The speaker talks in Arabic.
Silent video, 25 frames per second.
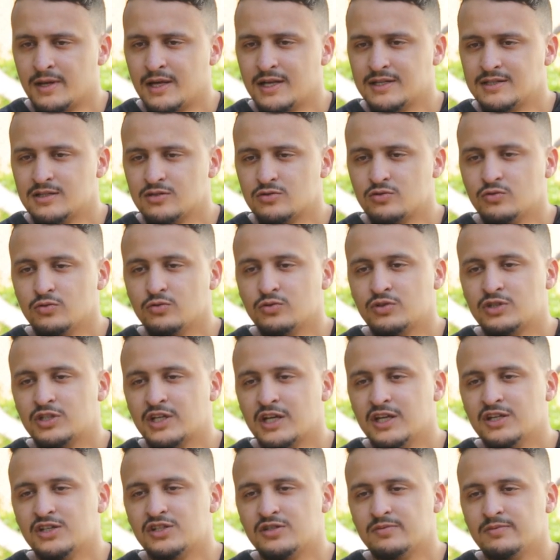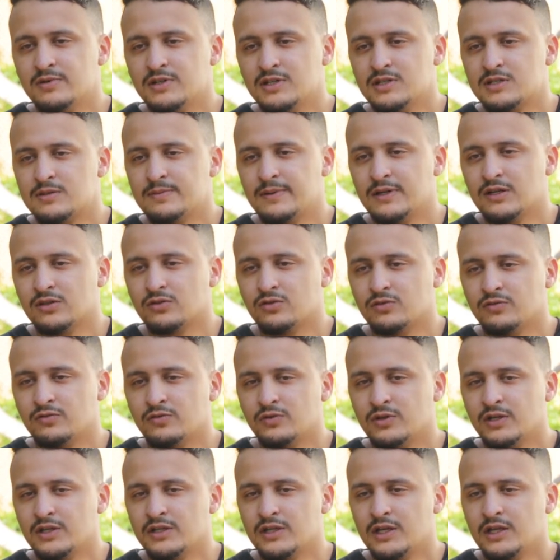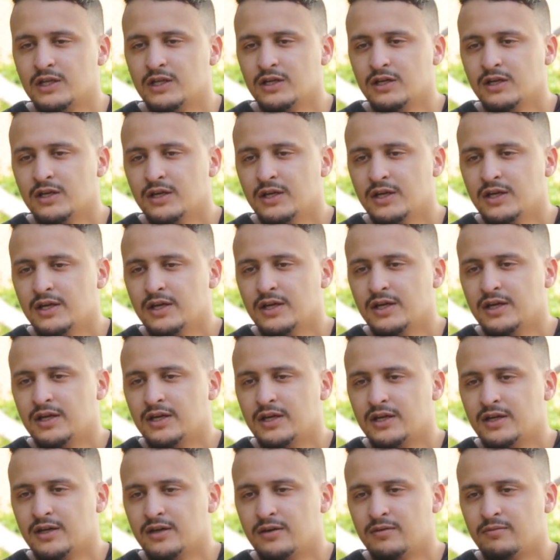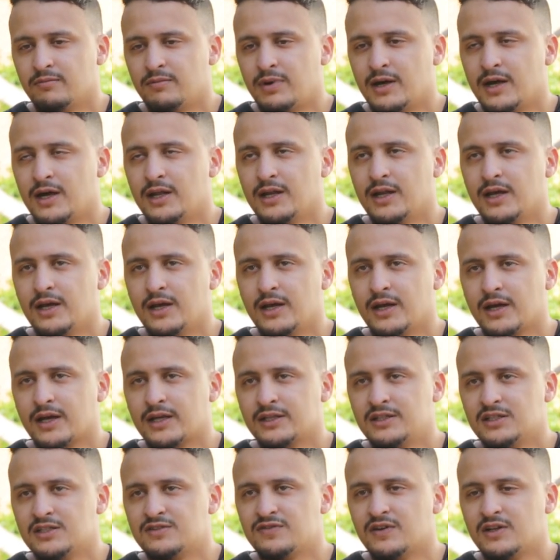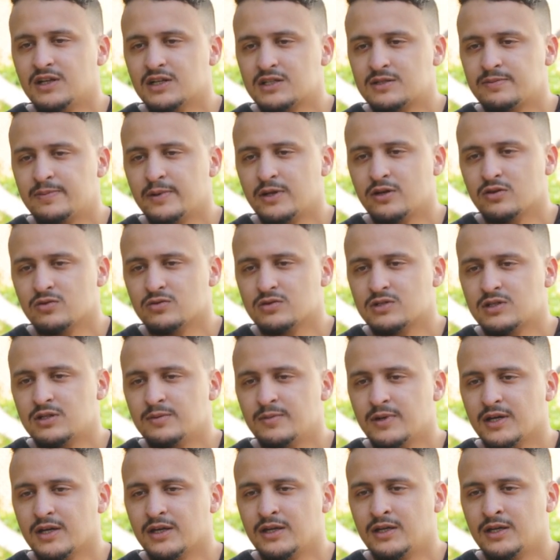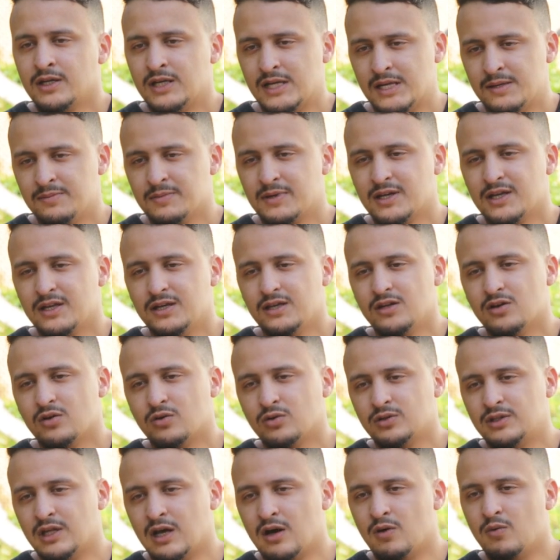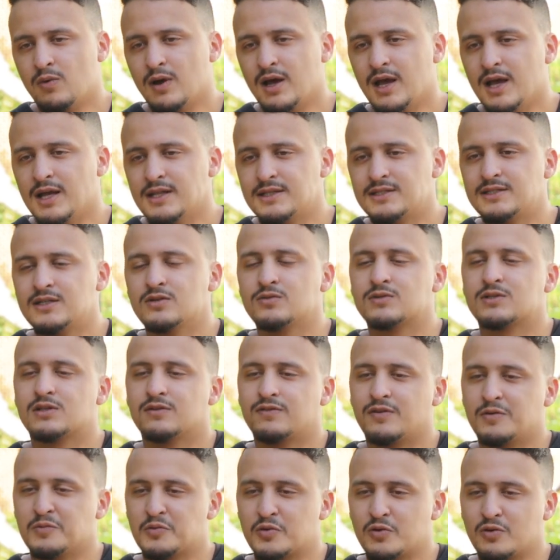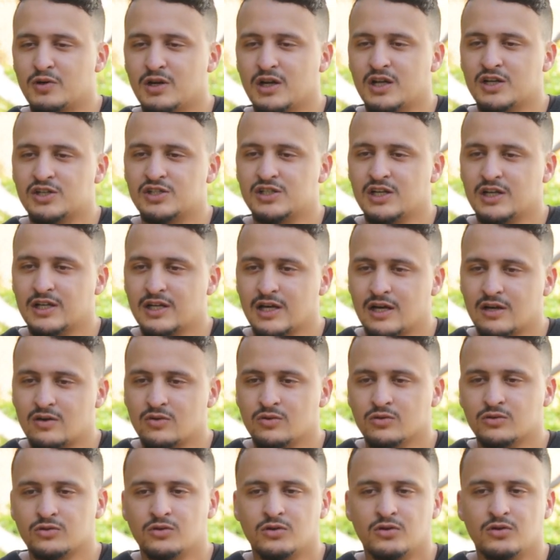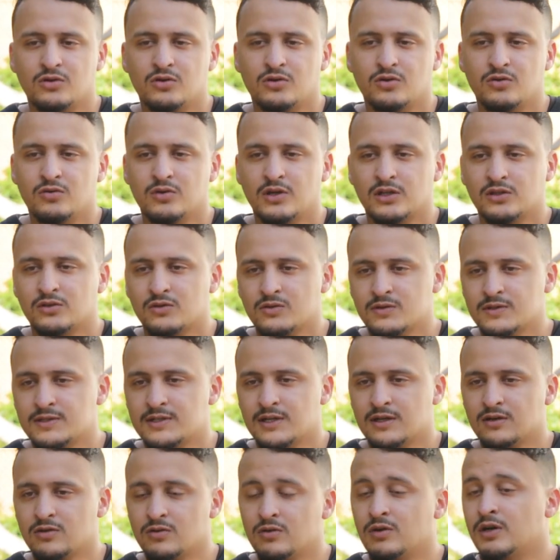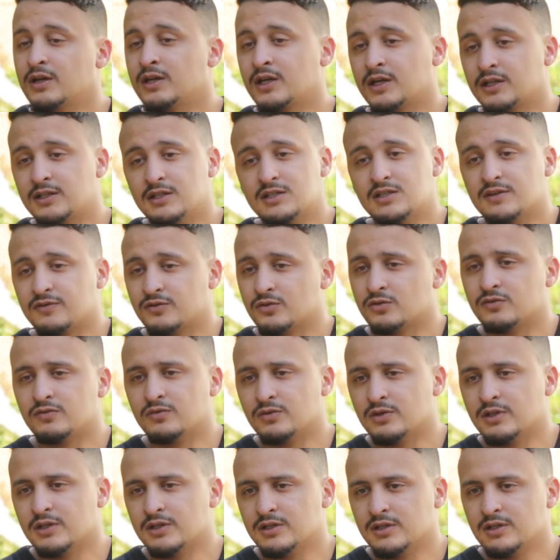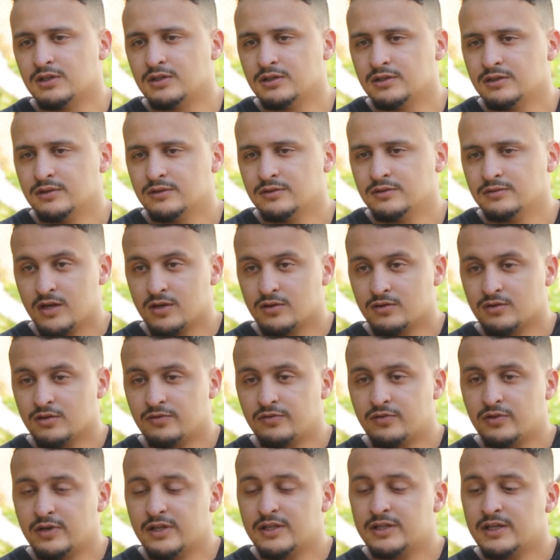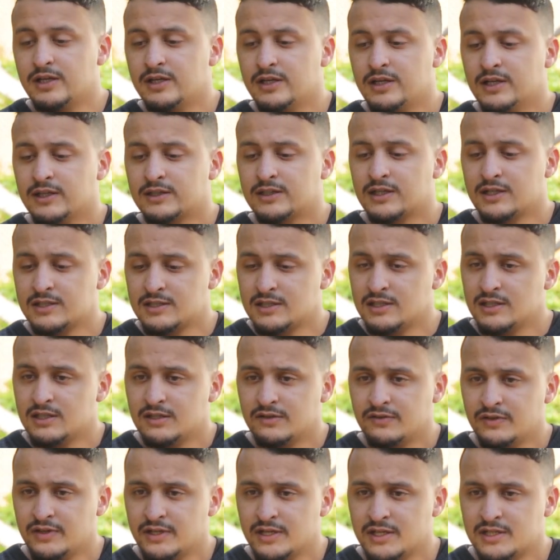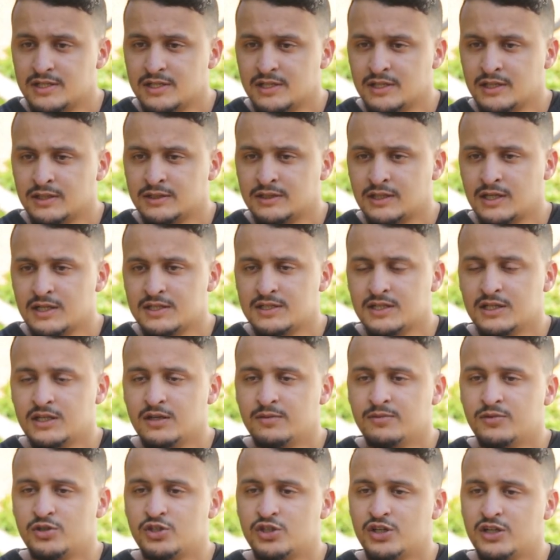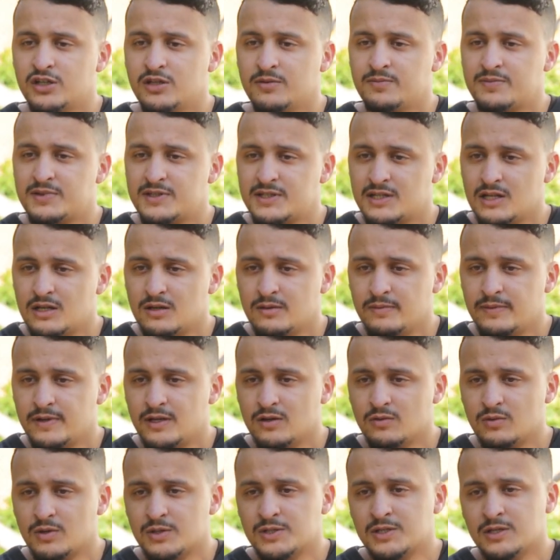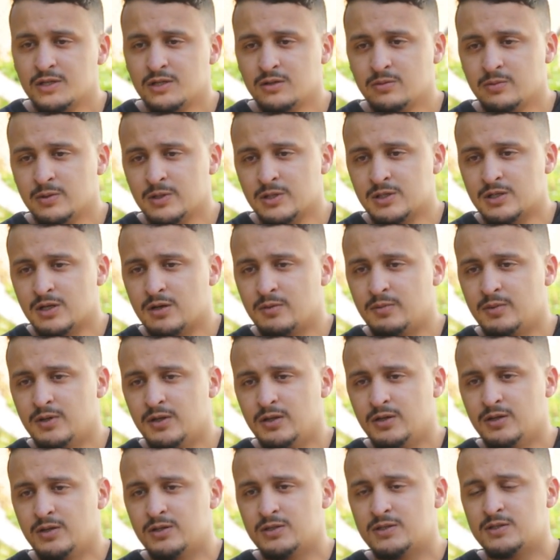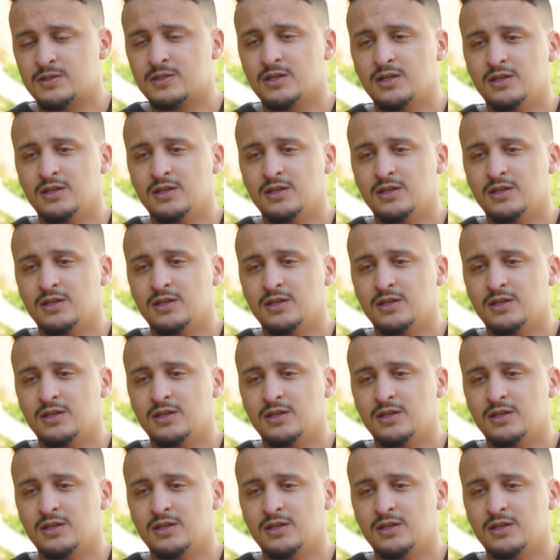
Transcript: بالاحاسيس وكانت بالنسبه لي الطفوله ديالي بحال خديت في ليكسبيريونس اللي يمكن ياخذها واحد تيوصل في عمرو لاج ديال 40 طون ولا 35 انا خديتها في الطفوله ديالي الطفوله ديالي اثرت عليا في حياتي اثرت عليا من جانب سلبي وجانب ايجابي